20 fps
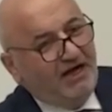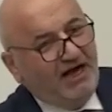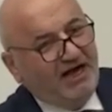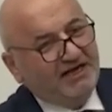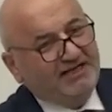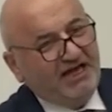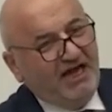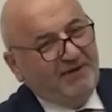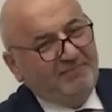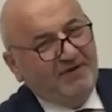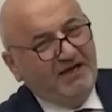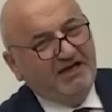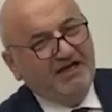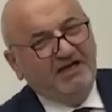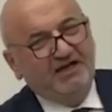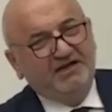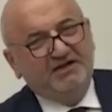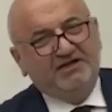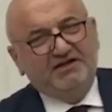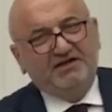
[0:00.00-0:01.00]

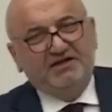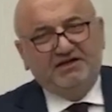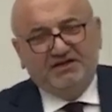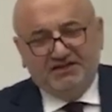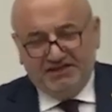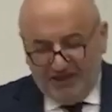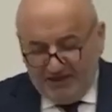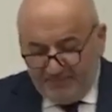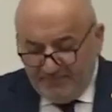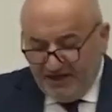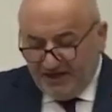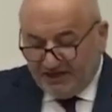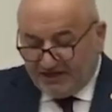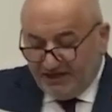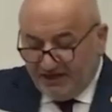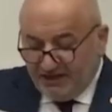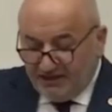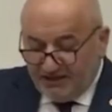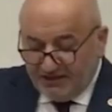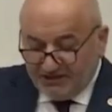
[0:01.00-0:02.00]
AKP'nin
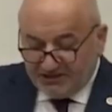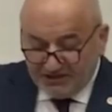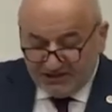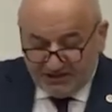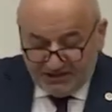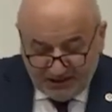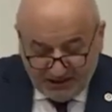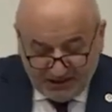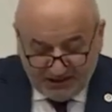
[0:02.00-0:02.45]
22 yıllık,